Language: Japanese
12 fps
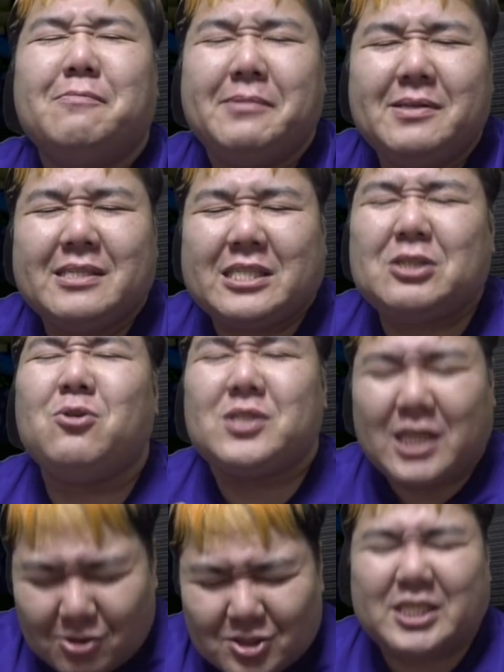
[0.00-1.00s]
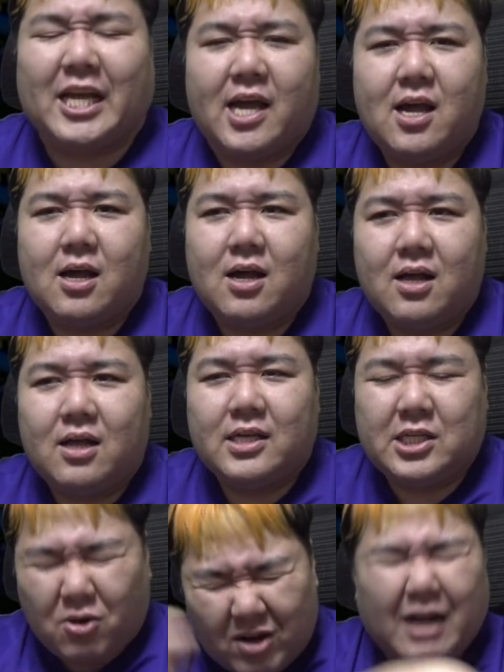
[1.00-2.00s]
指導者として
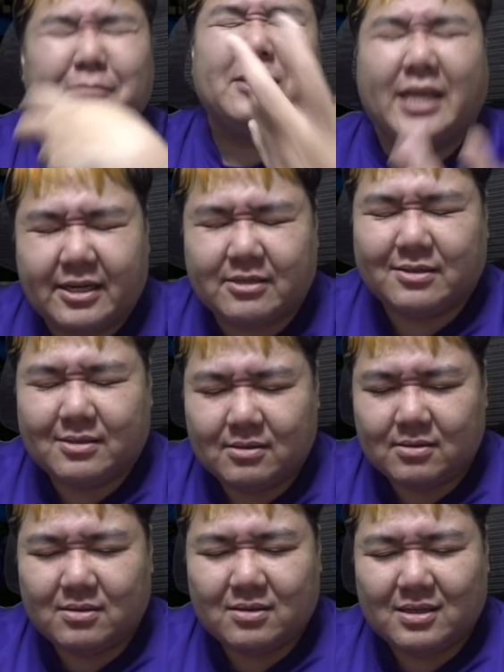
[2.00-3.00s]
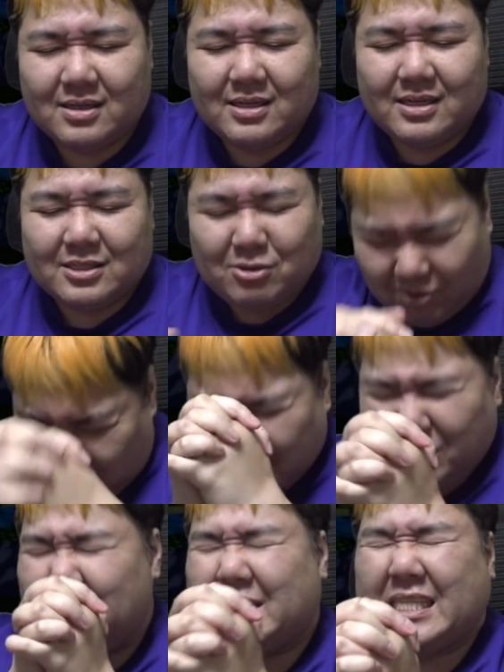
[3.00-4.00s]
一皮むける。そうい
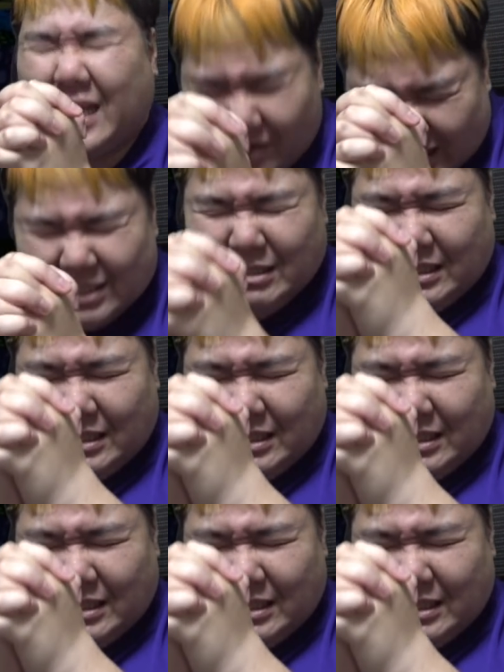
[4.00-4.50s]
うのを使わず